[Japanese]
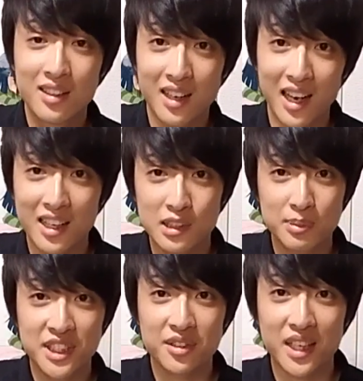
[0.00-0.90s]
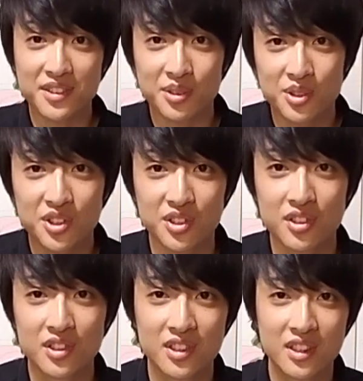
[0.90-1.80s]
アールブイよんひゃくろくじゅう
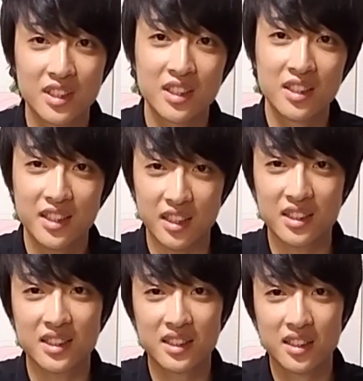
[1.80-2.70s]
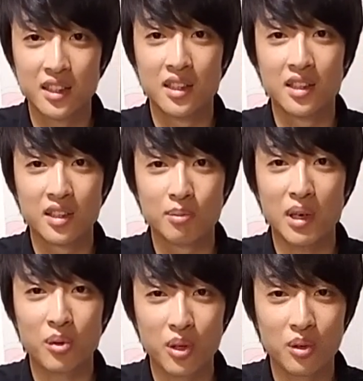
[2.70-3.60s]
です。ま
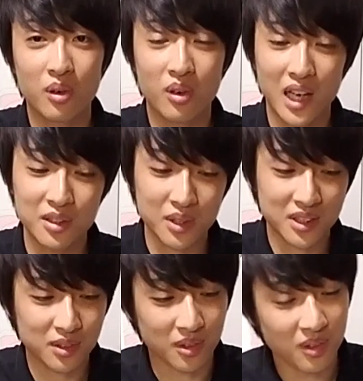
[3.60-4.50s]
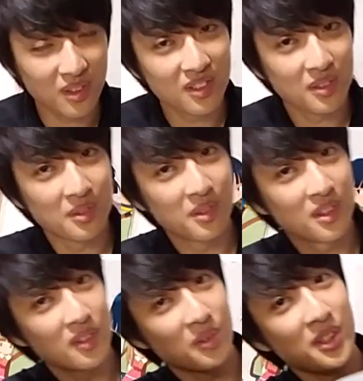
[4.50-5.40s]
あこれをアドレスの
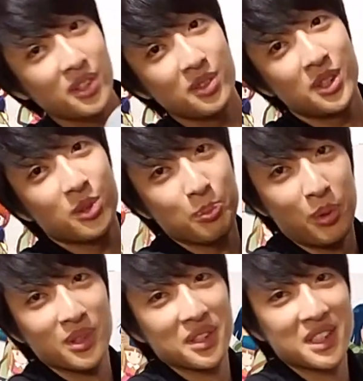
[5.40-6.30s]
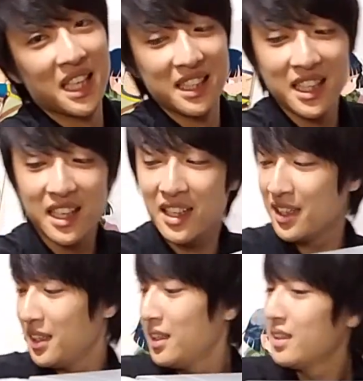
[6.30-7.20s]
後ろにポンってつけて、
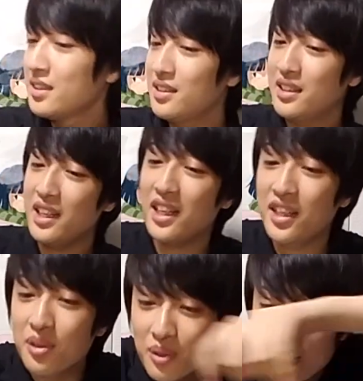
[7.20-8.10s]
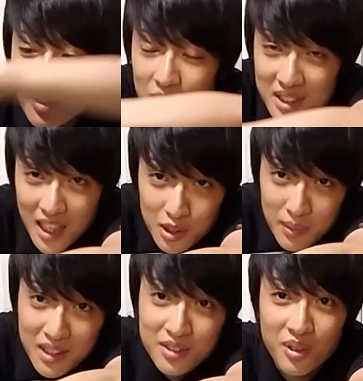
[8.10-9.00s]
で、横にこの
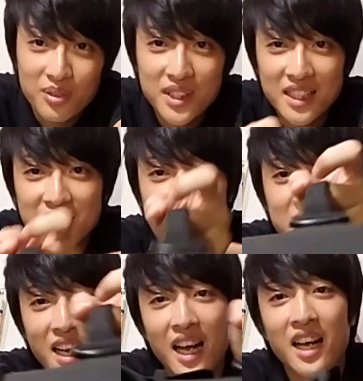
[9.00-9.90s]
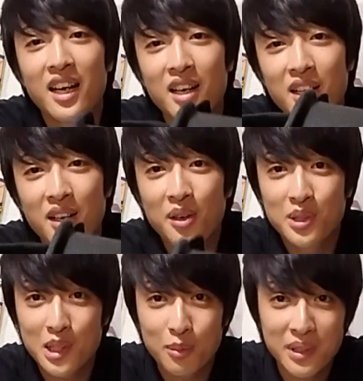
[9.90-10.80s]
サイドバッグをふたつですね。こ
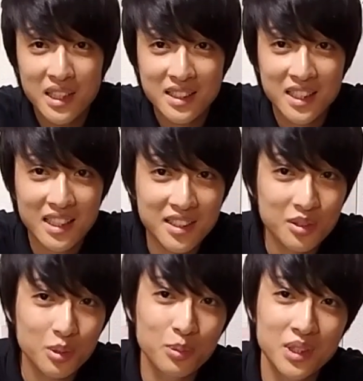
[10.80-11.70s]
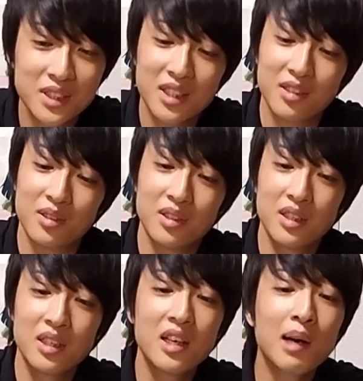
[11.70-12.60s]
ちらをみんな使ってると思うんですけど、
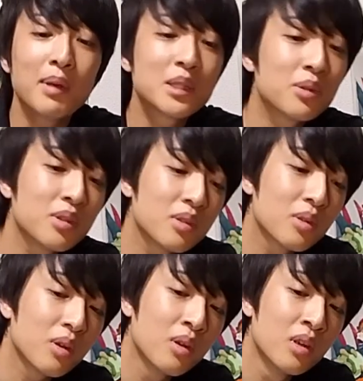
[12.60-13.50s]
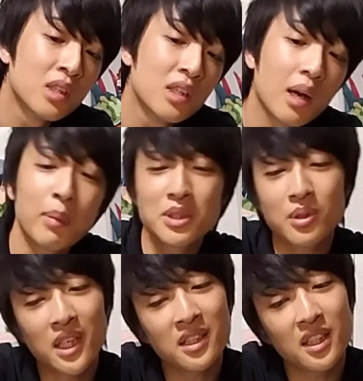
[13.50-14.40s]
Amazon の、
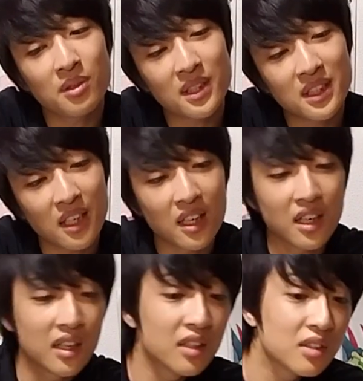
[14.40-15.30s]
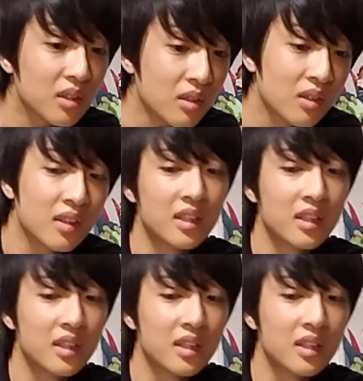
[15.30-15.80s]
Amazon 限定のやつかなの、